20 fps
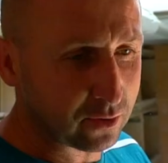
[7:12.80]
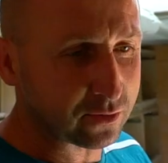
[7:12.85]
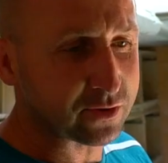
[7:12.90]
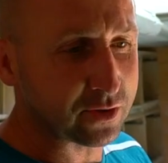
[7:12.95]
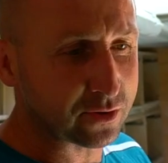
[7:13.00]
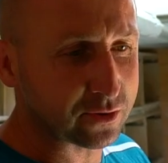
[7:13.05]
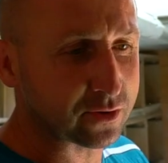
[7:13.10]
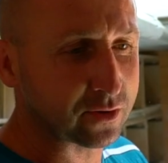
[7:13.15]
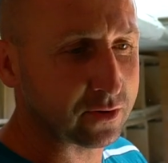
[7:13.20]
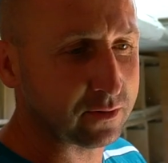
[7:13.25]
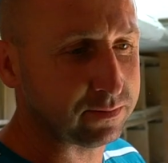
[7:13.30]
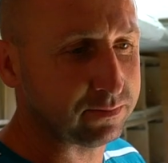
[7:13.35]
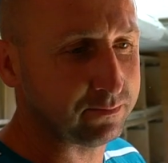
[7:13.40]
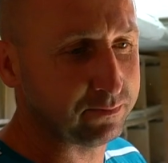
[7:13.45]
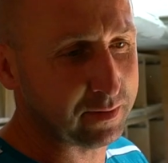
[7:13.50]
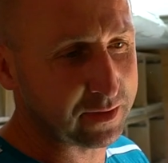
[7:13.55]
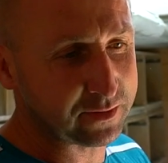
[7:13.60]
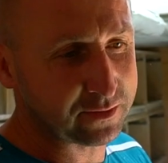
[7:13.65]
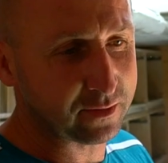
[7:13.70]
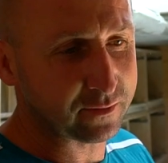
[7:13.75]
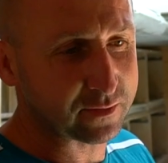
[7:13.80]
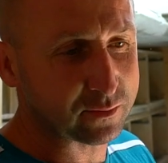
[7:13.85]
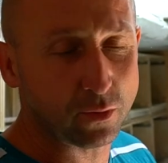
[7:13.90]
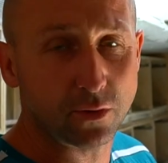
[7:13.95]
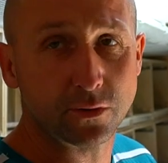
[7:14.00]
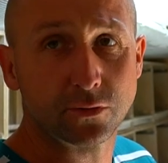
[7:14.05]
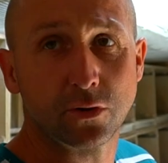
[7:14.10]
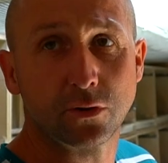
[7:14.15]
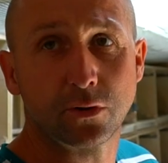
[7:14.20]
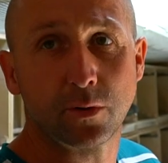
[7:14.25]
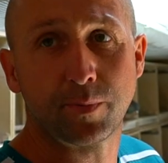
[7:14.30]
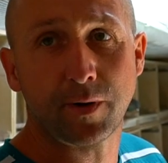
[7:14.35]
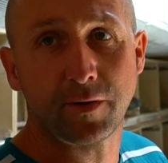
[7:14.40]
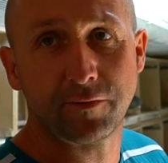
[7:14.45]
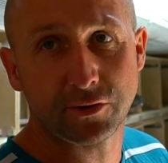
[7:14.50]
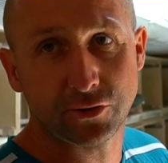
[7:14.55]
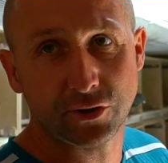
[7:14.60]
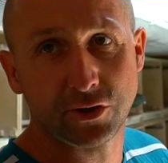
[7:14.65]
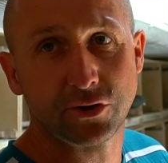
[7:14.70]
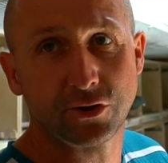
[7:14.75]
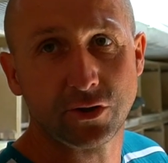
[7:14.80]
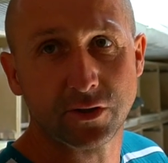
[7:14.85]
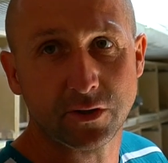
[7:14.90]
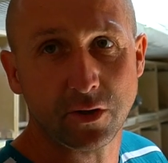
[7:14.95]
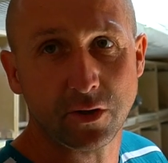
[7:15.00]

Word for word: dosyć y, będzie w słońcu to prawie 30